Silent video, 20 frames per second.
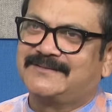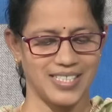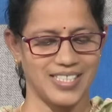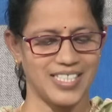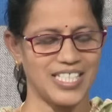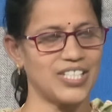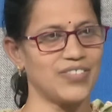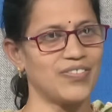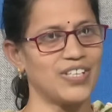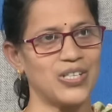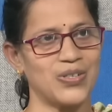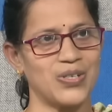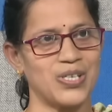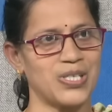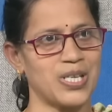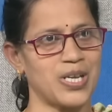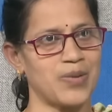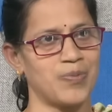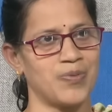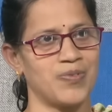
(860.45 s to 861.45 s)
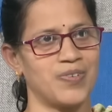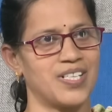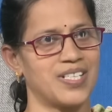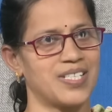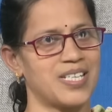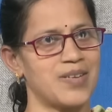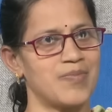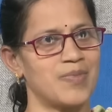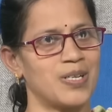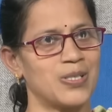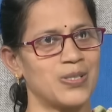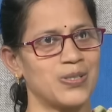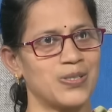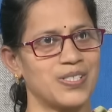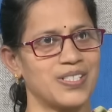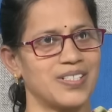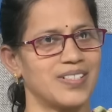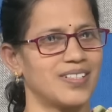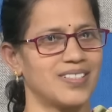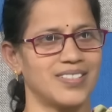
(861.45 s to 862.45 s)
చేతి వేలు కూడా సరిపోవాలి సినిమాలు
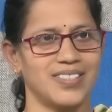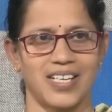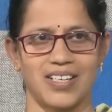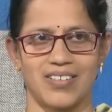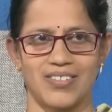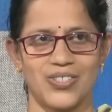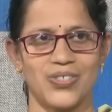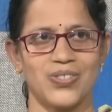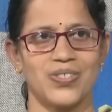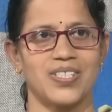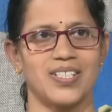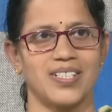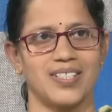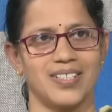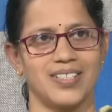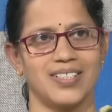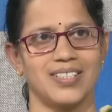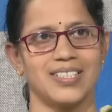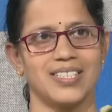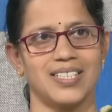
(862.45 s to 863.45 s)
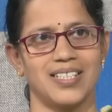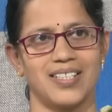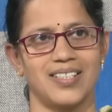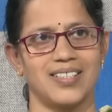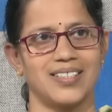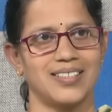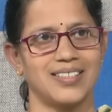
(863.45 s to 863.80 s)
చూసి తక్కువ చూసేది చాలా